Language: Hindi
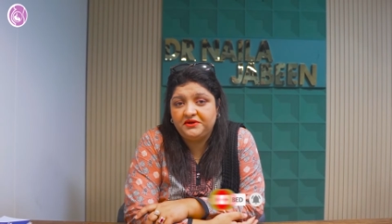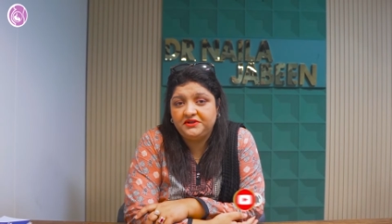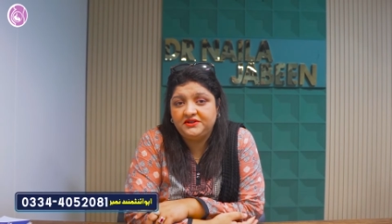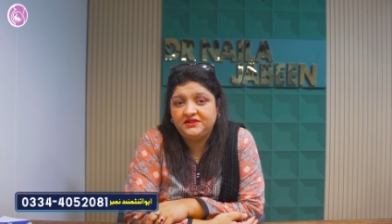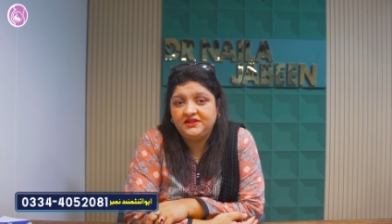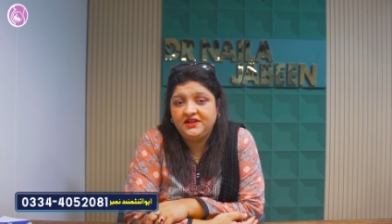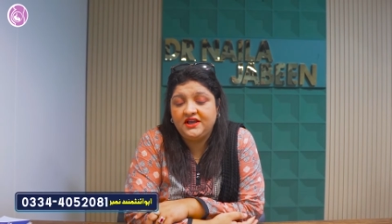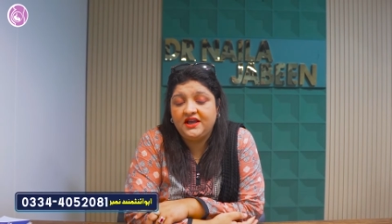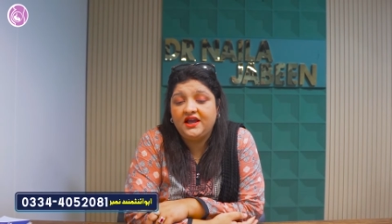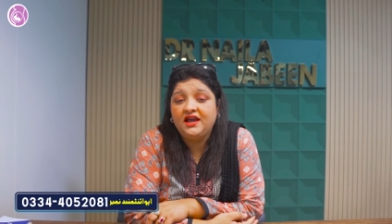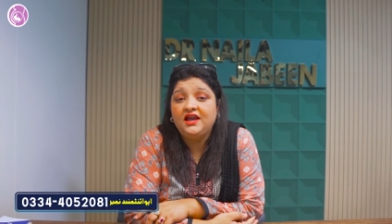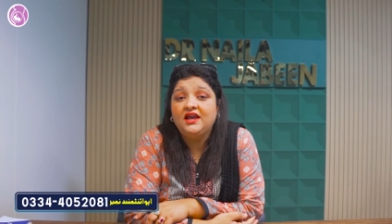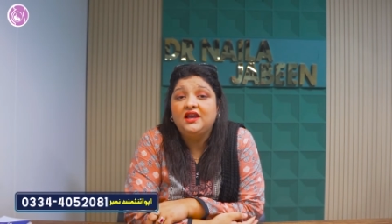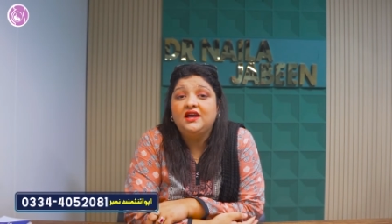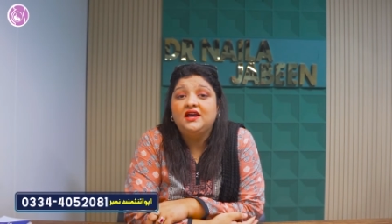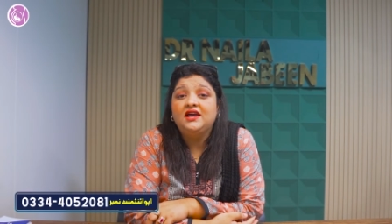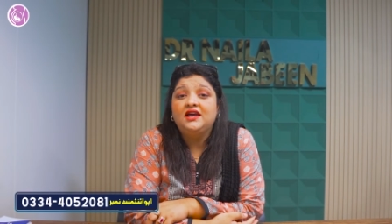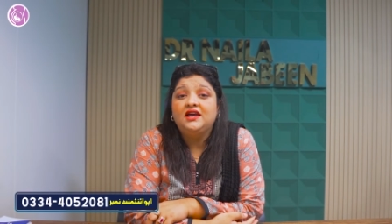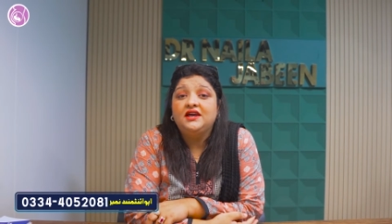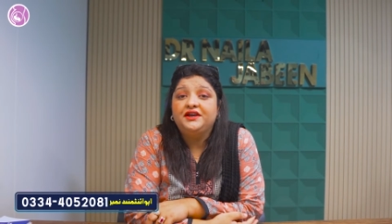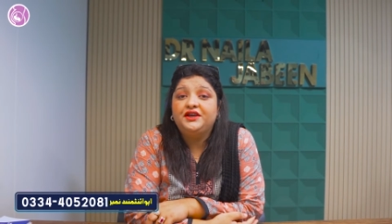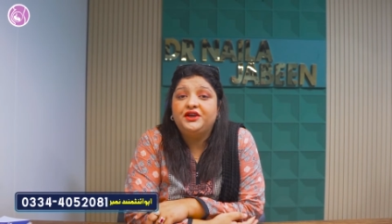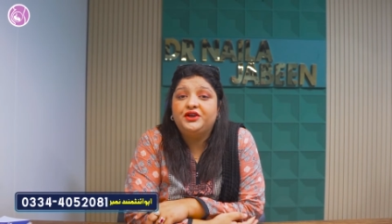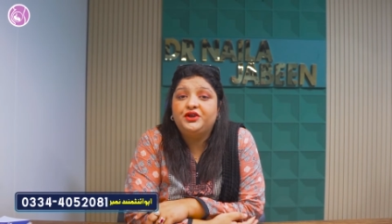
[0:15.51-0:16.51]
पड़ती है
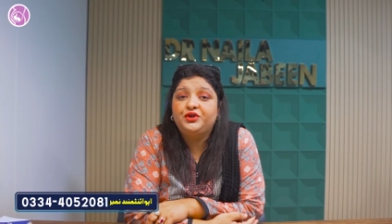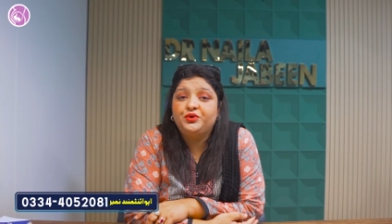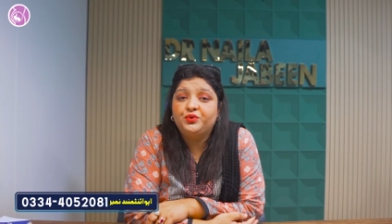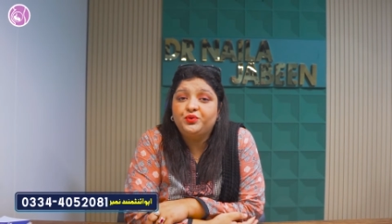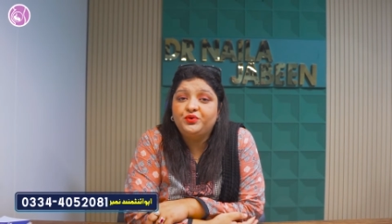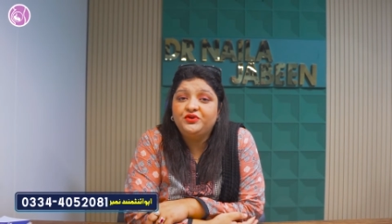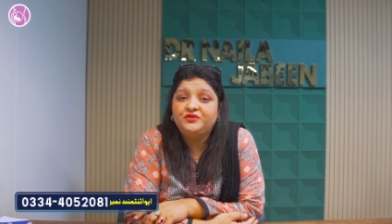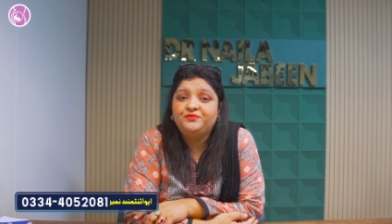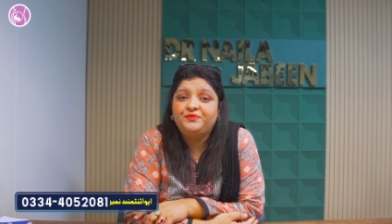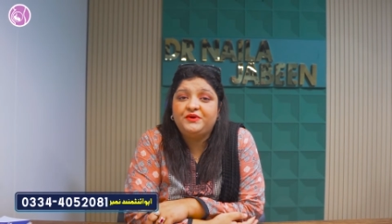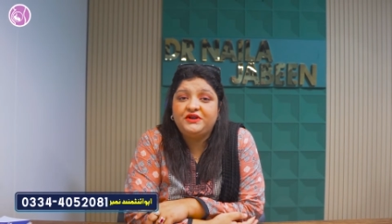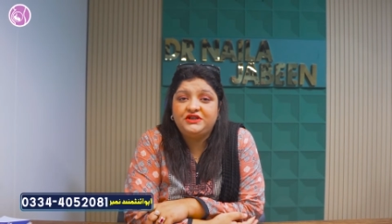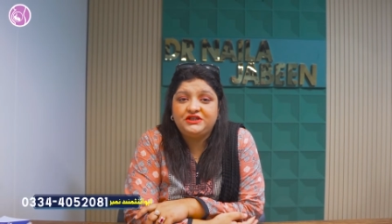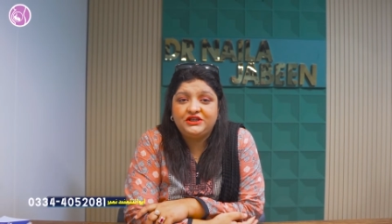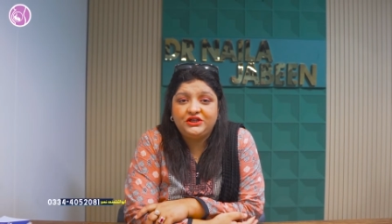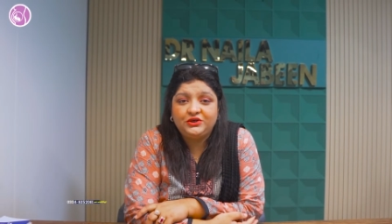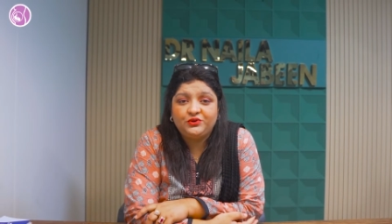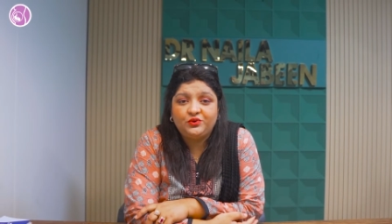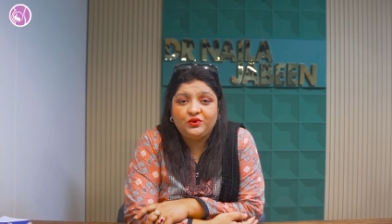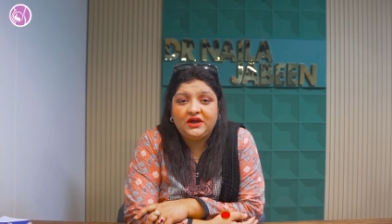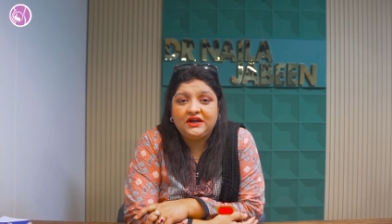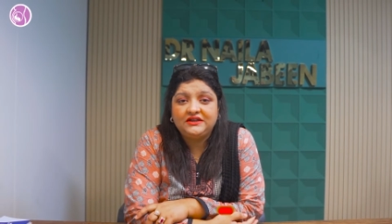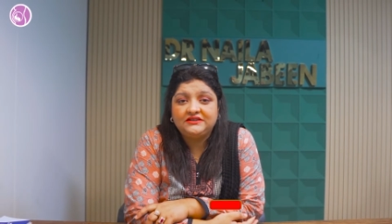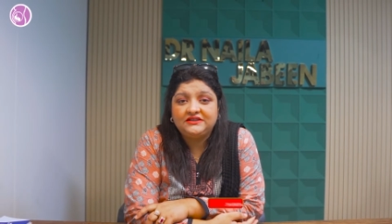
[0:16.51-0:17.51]
कि क्यों इस
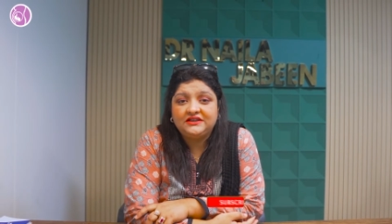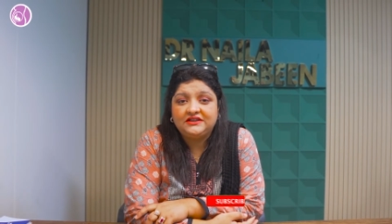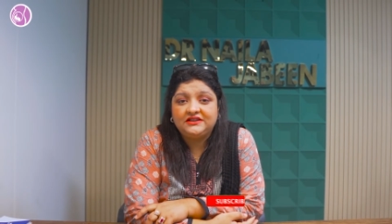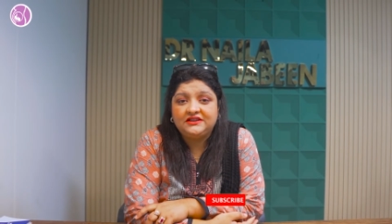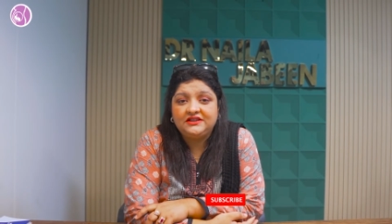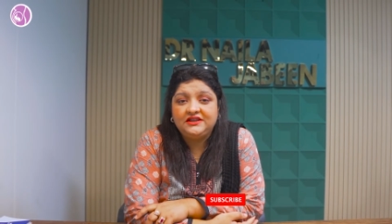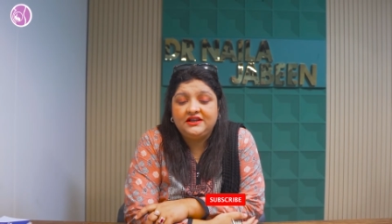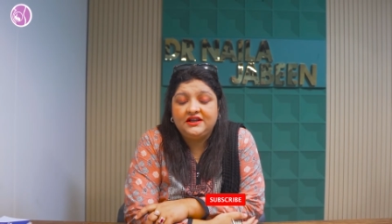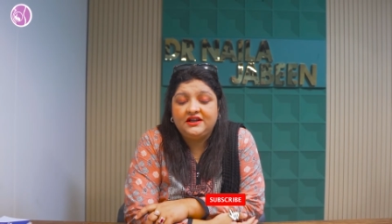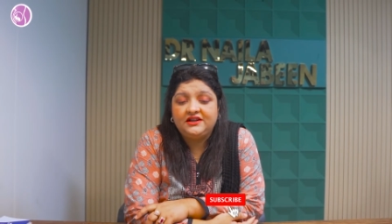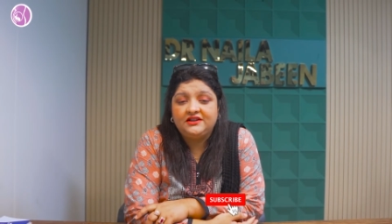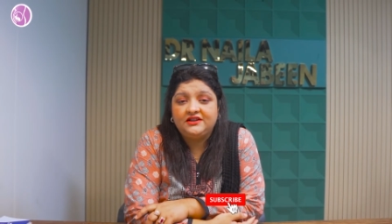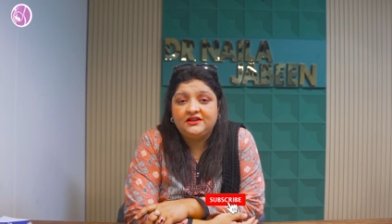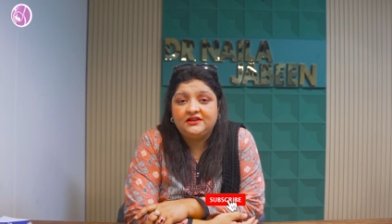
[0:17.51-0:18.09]
पेशेंट को लग जाती हैं